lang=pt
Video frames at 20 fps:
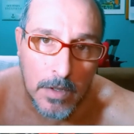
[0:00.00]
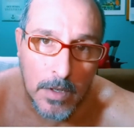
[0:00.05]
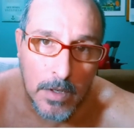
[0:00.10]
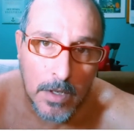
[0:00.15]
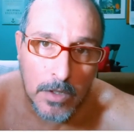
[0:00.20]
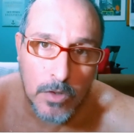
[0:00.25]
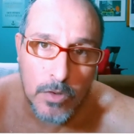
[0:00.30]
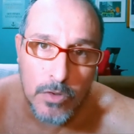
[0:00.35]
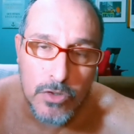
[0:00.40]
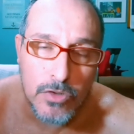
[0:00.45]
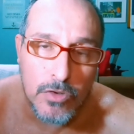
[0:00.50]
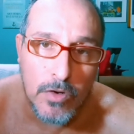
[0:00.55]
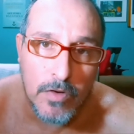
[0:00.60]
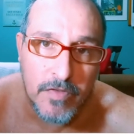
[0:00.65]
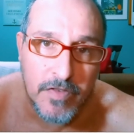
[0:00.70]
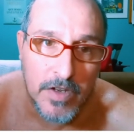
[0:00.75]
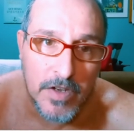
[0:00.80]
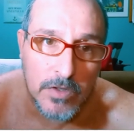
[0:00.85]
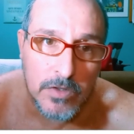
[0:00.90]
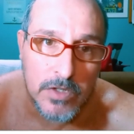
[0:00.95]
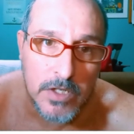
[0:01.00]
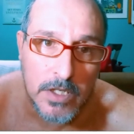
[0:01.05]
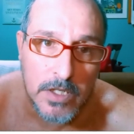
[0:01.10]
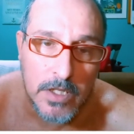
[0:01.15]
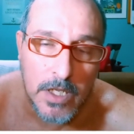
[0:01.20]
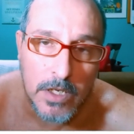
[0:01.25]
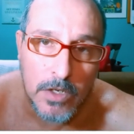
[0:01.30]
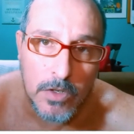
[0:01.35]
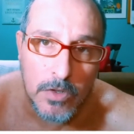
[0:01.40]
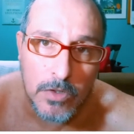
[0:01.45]
que os governos
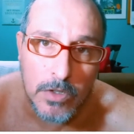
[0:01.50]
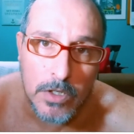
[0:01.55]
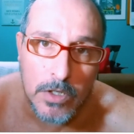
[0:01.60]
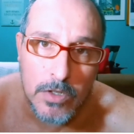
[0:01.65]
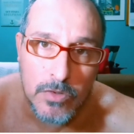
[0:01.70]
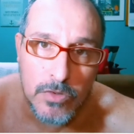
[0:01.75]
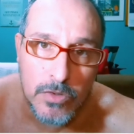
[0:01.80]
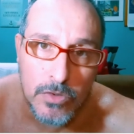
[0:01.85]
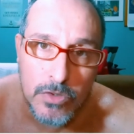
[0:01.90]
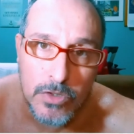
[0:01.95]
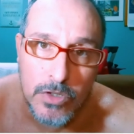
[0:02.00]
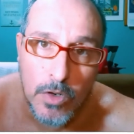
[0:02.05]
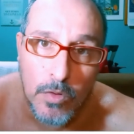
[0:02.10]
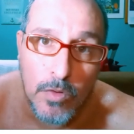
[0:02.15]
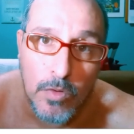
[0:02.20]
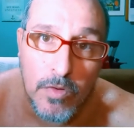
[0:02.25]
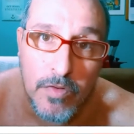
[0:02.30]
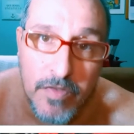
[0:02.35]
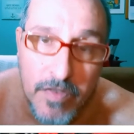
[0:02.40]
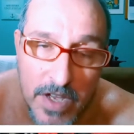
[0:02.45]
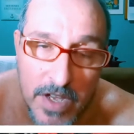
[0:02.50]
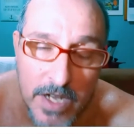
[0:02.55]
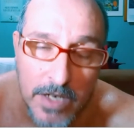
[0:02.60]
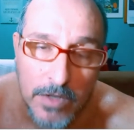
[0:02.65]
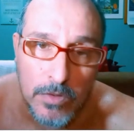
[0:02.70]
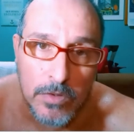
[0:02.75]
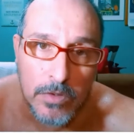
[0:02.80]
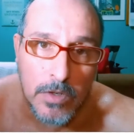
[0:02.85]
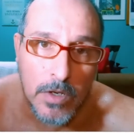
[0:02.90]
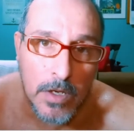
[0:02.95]
anteriores e o seu governo
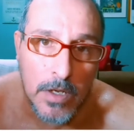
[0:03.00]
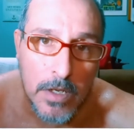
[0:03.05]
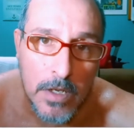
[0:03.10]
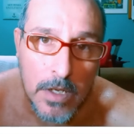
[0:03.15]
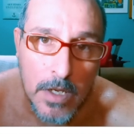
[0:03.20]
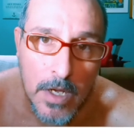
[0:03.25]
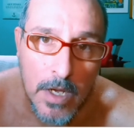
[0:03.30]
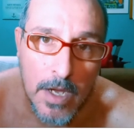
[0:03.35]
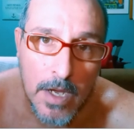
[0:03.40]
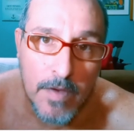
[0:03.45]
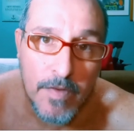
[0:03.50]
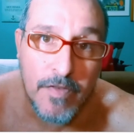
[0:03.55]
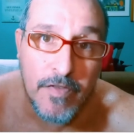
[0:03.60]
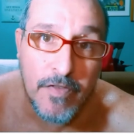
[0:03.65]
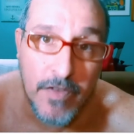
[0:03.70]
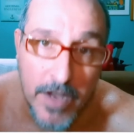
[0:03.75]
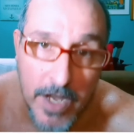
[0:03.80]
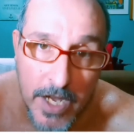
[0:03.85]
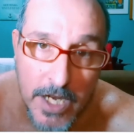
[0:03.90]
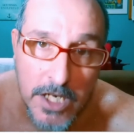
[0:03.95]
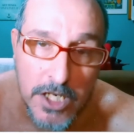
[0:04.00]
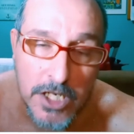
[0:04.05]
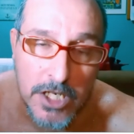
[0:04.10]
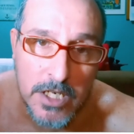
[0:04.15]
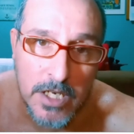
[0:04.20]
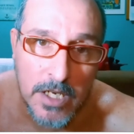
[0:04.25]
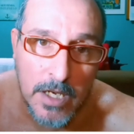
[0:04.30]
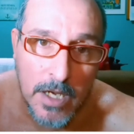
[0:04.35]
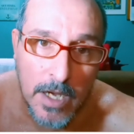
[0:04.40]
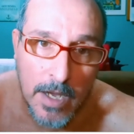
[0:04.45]
fez
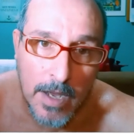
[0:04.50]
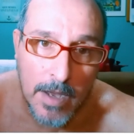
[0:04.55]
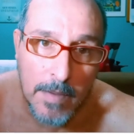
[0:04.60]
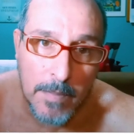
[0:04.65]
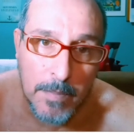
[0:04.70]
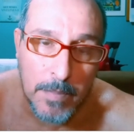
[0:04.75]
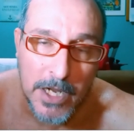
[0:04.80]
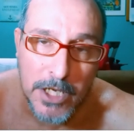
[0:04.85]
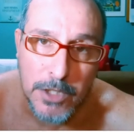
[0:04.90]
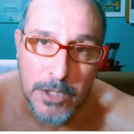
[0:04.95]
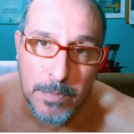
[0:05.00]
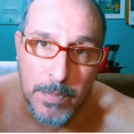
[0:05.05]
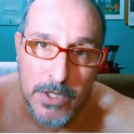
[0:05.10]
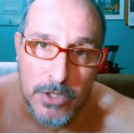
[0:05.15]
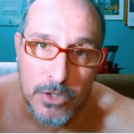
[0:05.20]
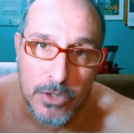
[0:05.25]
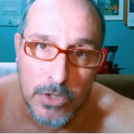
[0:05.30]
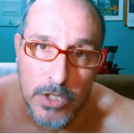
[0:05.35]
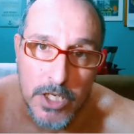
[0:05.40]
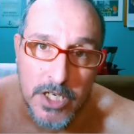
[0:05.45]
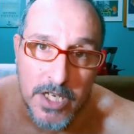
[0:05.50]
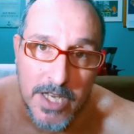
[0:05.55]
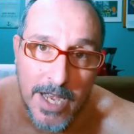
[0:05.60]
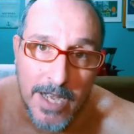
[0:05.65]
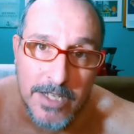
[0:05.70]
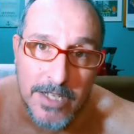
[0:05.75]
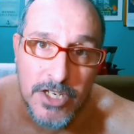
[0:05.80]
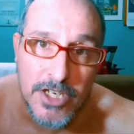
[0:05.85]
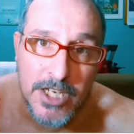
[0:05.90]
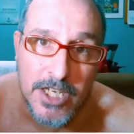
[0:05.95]
para as pessoas que
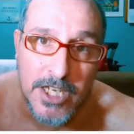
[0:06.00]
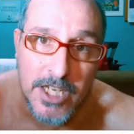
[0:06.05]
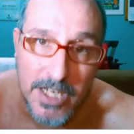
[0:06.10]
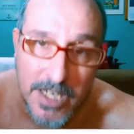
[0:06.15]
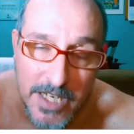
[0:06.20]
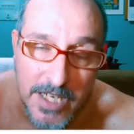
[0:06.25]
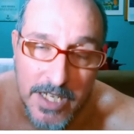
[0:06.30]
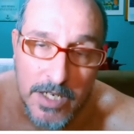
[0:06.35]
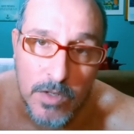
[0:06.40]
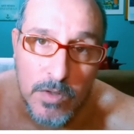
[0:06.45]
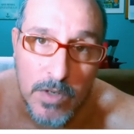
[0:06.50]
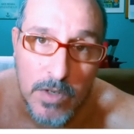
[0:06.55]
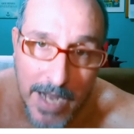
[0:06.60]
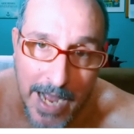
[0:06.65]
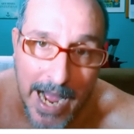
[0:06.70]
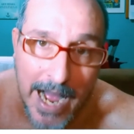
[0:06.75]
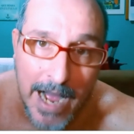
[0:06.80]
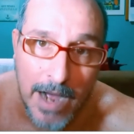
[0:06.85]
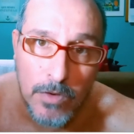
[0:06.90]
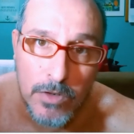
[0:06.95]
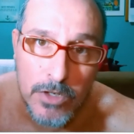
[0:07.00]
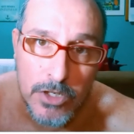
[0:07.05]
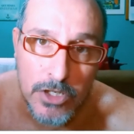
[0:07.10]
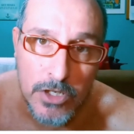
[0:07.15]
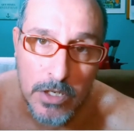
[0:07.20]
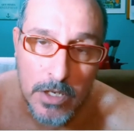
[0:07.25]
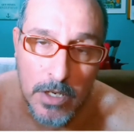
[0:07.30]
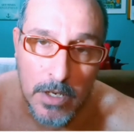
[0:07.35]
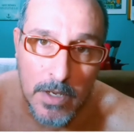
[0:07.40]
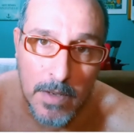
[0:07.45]
adquiriram carros
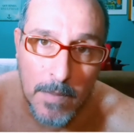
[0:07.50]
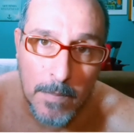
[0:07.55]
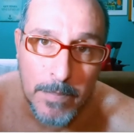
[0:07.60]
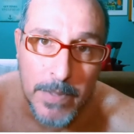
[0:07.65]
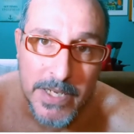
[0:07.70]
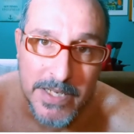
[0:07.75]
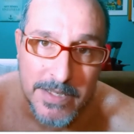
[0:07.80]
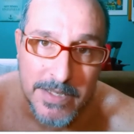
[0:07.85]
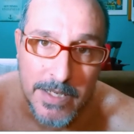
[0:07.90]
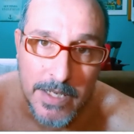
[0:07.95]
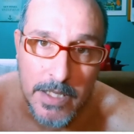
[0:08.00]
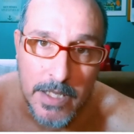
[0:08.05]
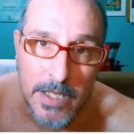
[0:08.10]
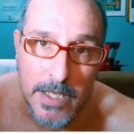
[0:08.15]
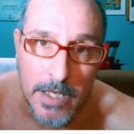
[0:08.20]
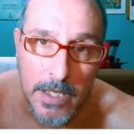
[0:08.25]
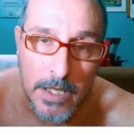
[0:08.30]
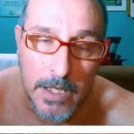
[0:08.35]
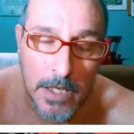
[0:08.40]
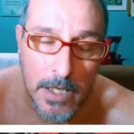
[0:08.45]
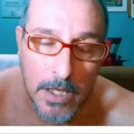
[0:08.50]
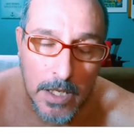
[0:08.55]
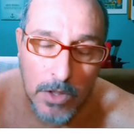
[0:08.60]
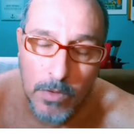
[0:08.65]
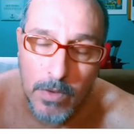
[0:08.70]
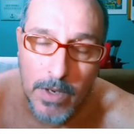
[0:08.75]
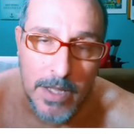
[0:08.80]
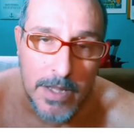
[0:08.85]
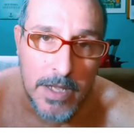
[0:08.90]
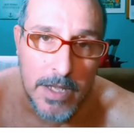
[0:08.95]
PCD. Não
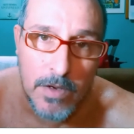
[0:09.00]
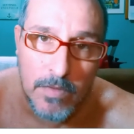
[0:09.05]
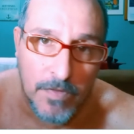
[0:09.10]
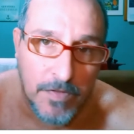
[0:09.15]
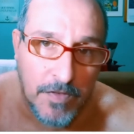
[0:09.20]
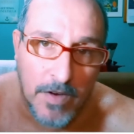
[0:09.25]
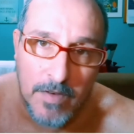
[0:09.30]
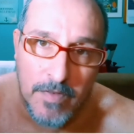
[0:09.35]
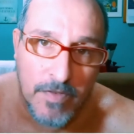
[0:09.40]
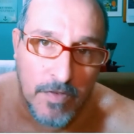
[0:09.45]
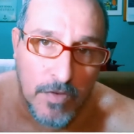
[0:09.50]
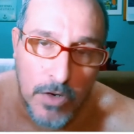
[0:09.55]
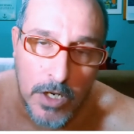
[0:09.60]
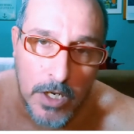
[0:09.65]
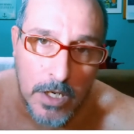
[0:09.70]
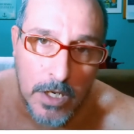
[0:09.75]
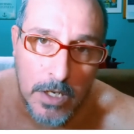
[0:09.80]
é nenhum favor.